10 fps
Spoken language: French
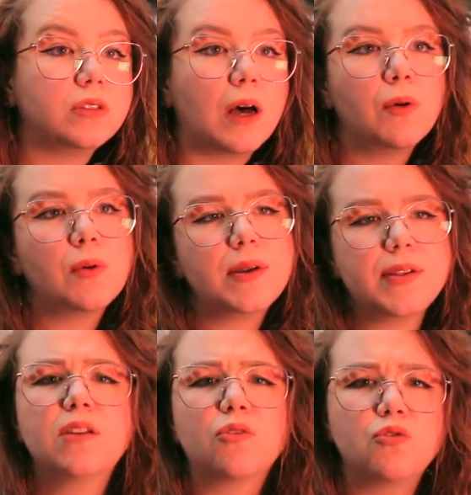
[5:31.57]
C'est un peu
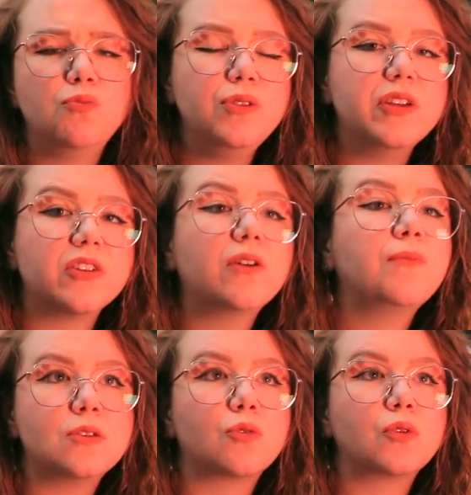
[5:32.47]
problématique quand tu butes des gens.
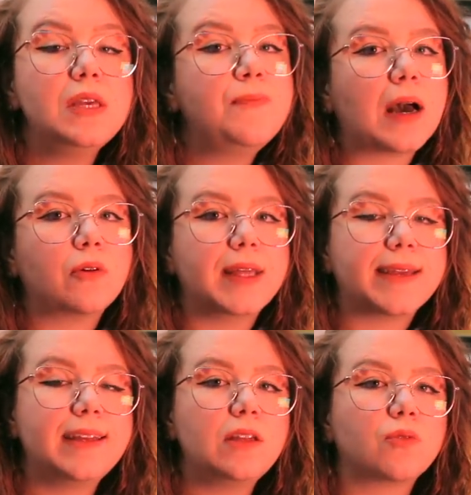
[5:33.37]
Ils sont hyper connectés,